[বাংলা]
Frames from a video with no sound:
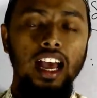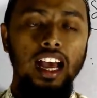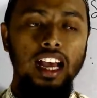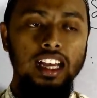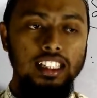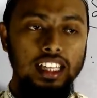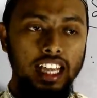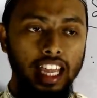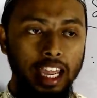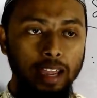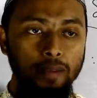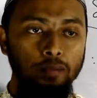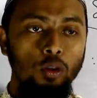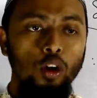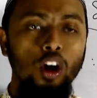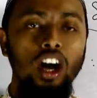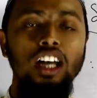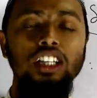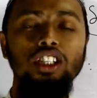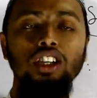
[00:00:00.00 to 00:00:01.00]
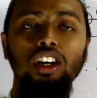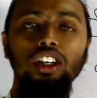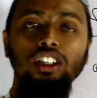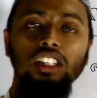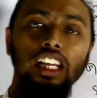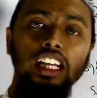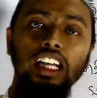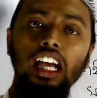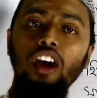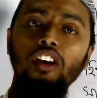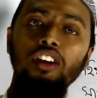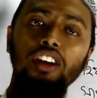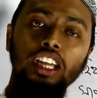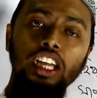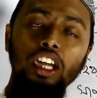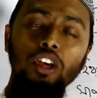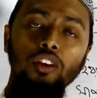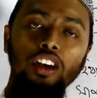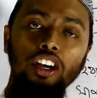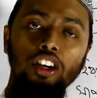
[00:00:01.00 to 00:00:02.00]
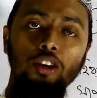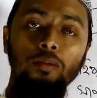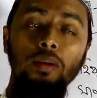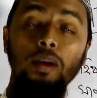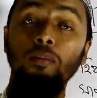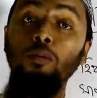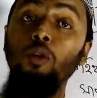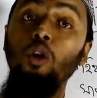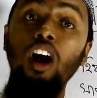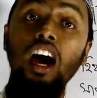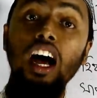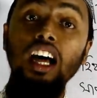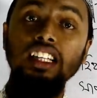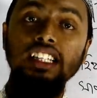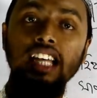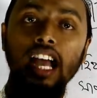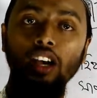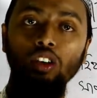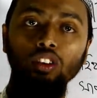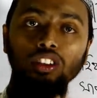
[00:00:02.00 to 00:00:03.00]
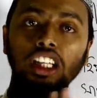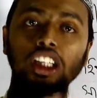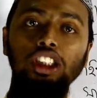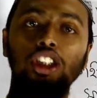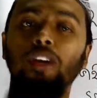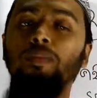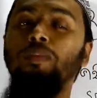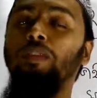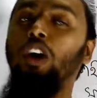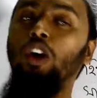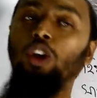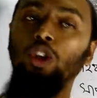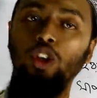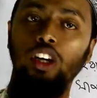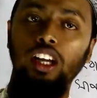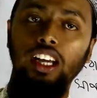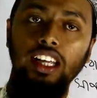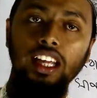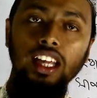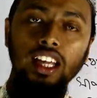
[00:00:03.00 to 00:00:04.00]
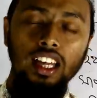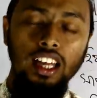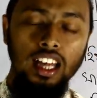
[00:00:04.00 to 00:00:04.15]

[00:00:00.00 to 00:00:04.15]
আচ্ছা এই মহাজাগতিক কিউরেটর বা মহাজাগতিক শব্দের অর্থটা কি